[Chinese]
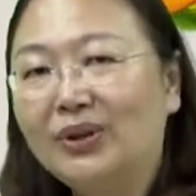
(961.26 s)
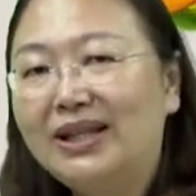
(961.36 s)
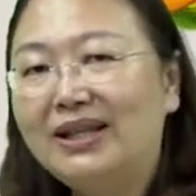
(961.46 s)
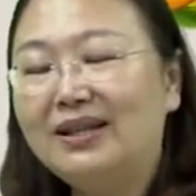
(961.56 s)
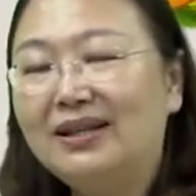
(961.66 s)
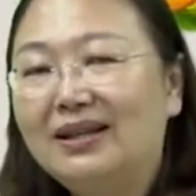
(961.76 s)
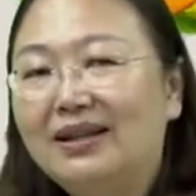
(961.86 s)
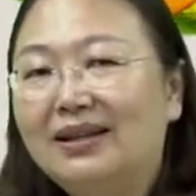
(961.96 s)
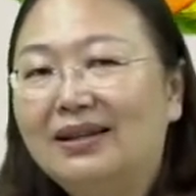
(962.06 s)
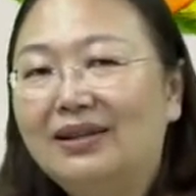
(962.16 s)
意，
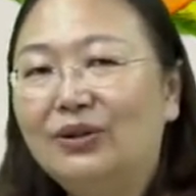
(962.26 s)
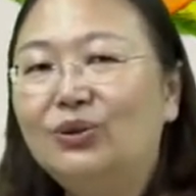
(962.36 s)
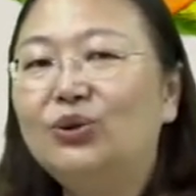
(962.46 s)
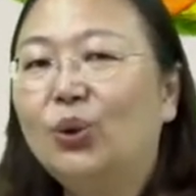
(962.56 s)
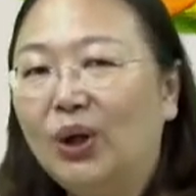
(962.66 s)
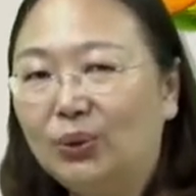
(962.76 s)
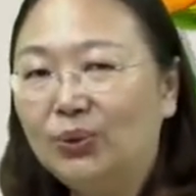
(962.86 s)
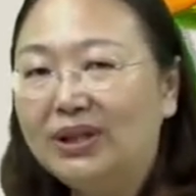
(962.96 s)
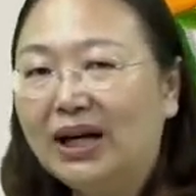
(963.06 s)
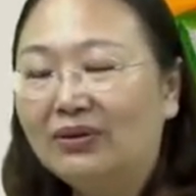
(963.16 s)
就会无
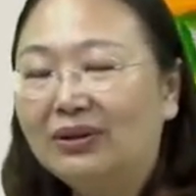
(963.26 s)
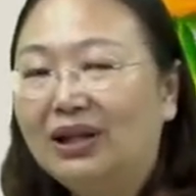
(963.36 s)
效。